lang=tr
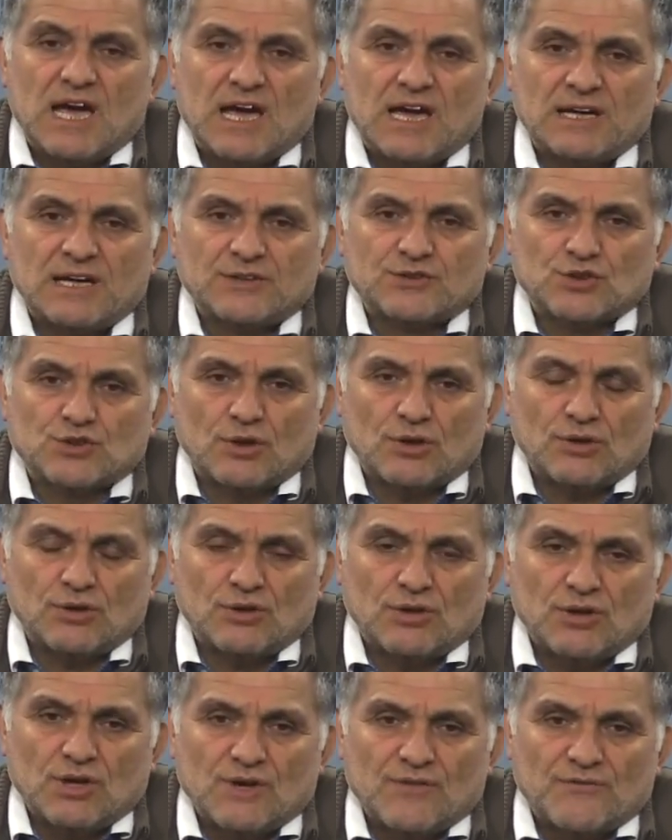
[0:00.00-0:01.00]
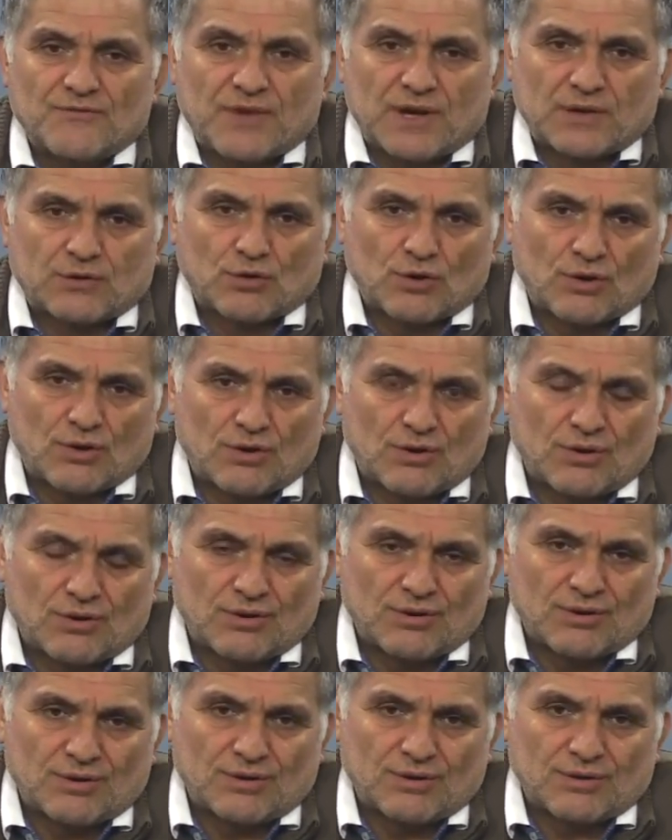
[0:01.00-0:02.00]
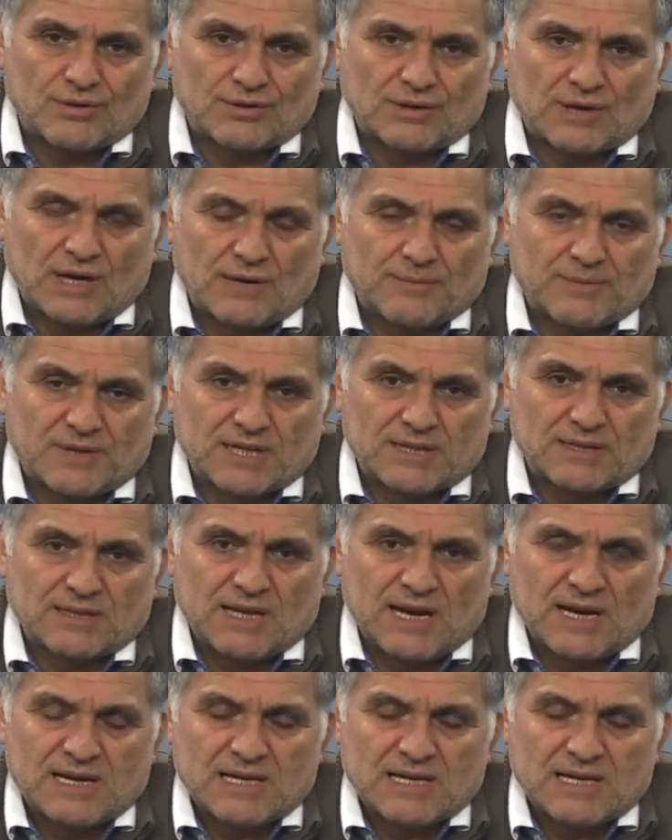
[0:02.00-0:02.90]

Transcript: en çok FETÖ tabir edilen